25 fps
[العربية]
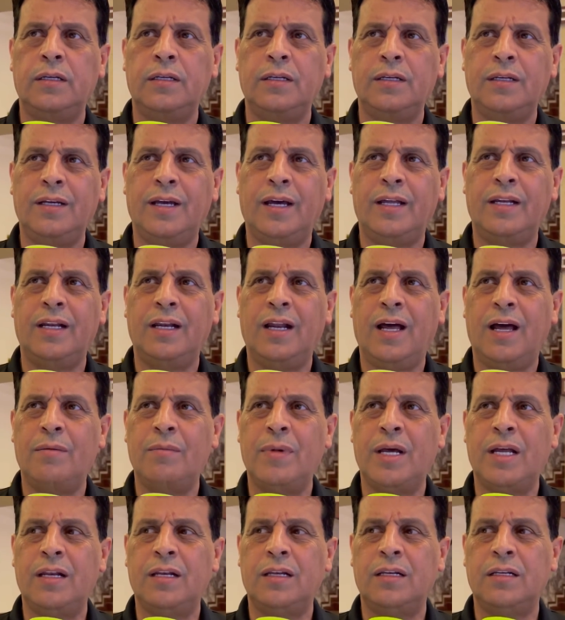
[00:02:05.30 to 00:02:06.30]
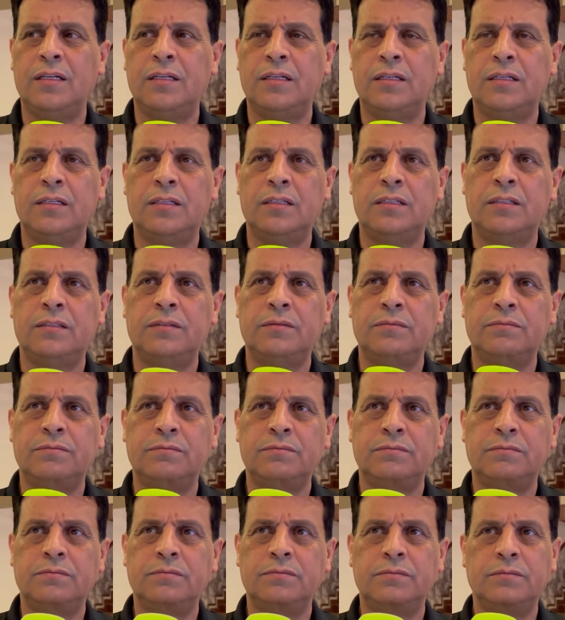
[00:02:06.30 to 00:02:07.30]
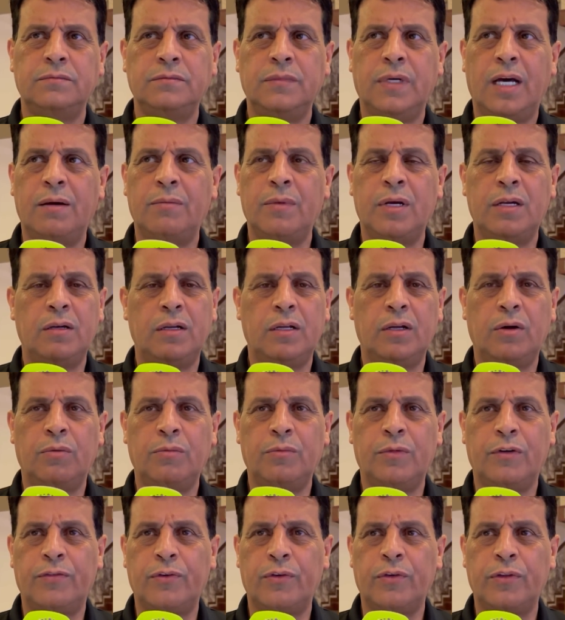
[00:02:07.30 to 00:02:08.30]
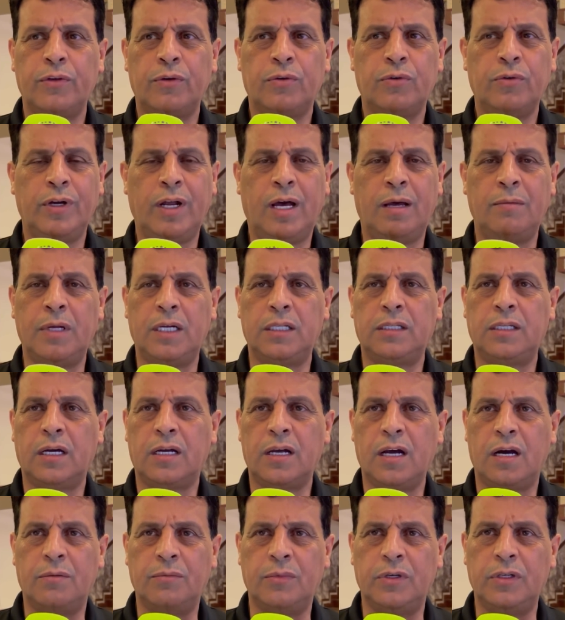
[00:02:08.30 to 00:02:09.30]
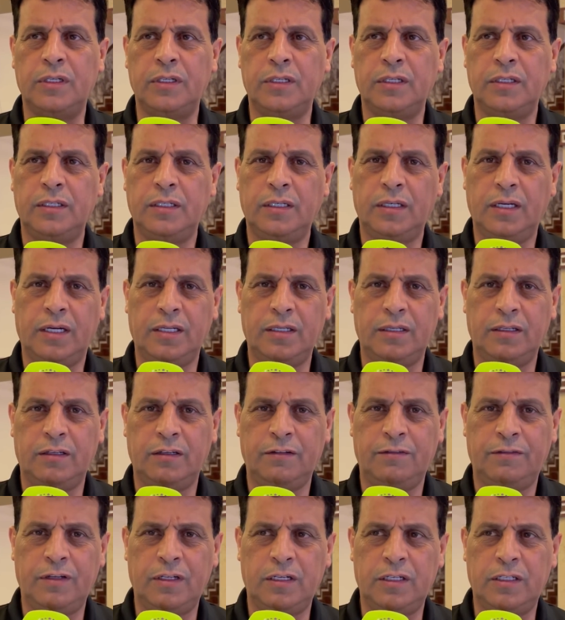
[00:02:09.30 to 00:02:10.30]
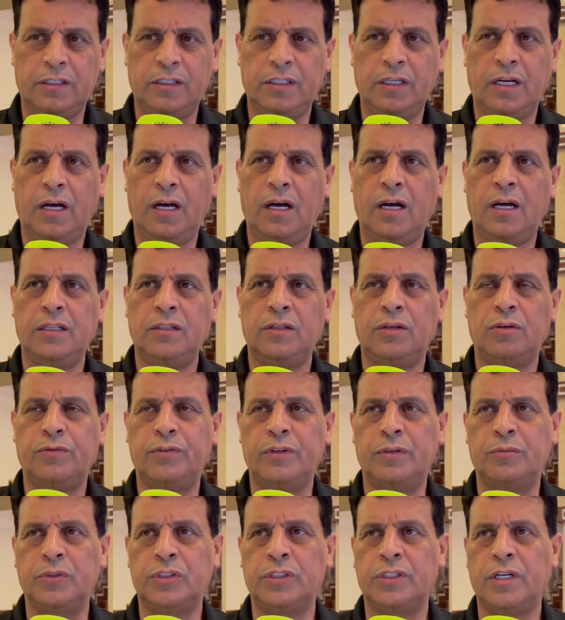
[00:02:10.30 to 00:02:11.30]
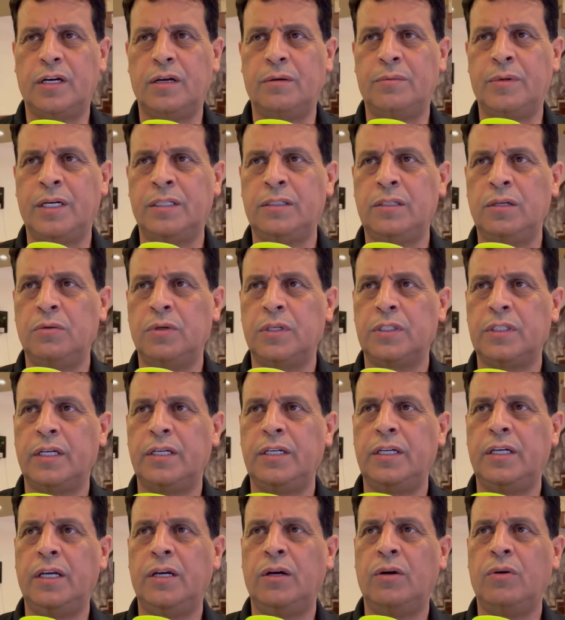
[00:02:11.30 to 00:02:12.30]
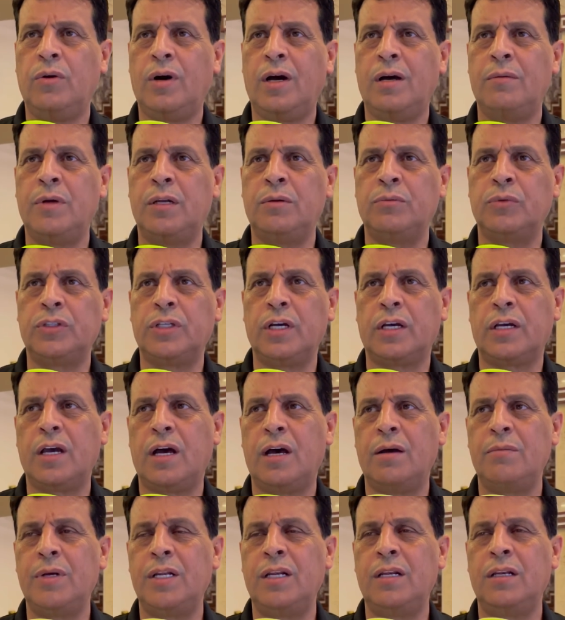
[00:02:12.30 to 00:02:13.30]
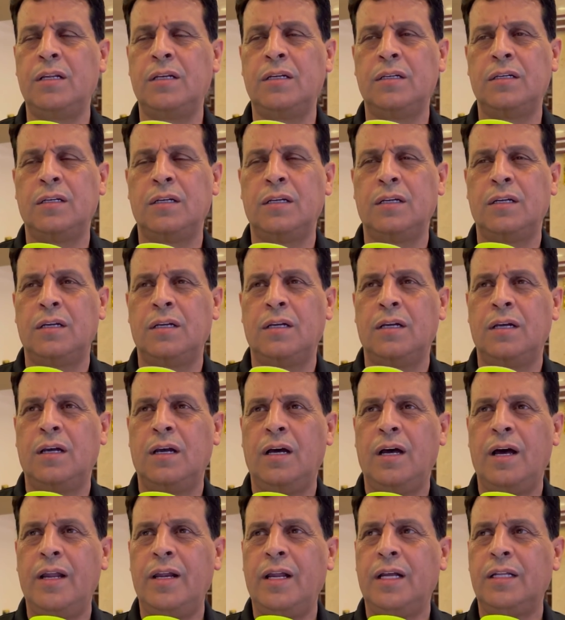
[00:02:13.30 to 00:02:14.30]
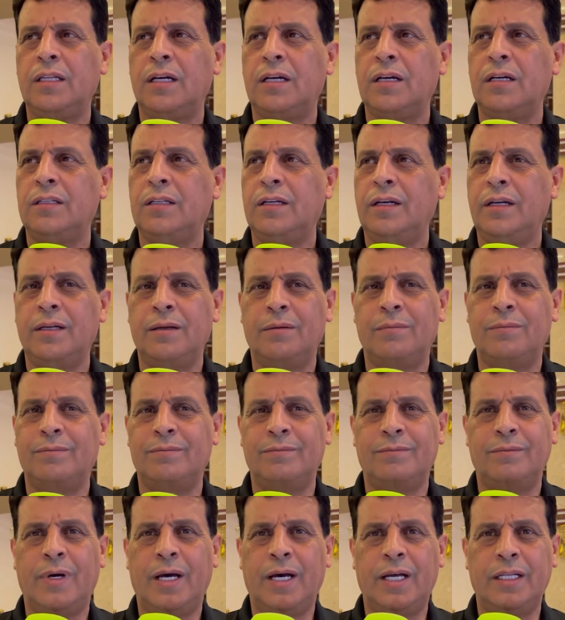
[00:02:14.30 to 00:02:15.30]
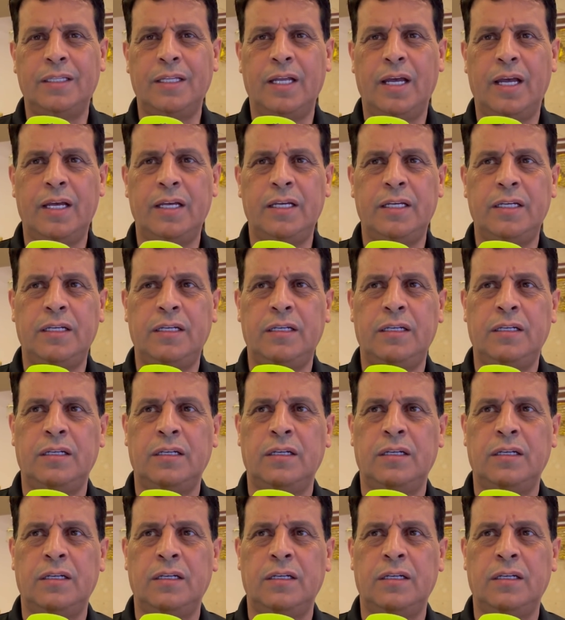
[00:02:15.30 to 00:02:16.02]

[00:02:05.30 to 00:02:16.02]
يعني العمل عمل المفروض يكون عمل تكاملي يعني في الاتحاد او في المنتخبات الوطنيه هو عمل متكامل انا اعتقد احنا ما عندنا اي